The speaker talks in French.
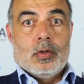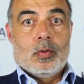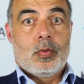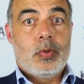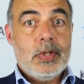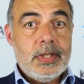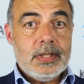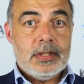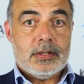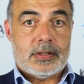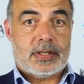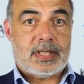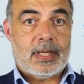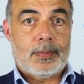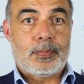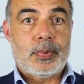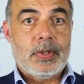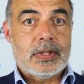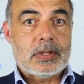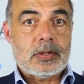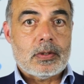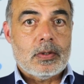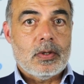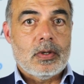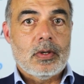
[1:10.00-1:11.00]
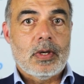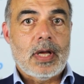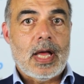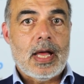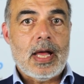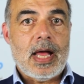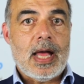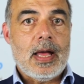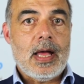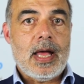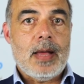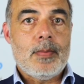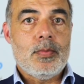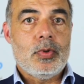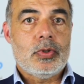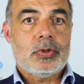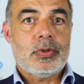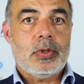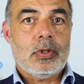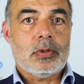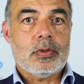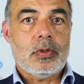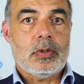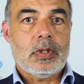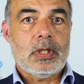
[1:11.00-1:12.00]
Oui, ça peut être euh, un,
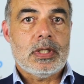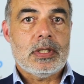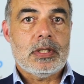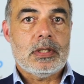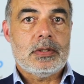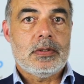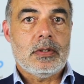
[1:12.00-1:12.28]
moteur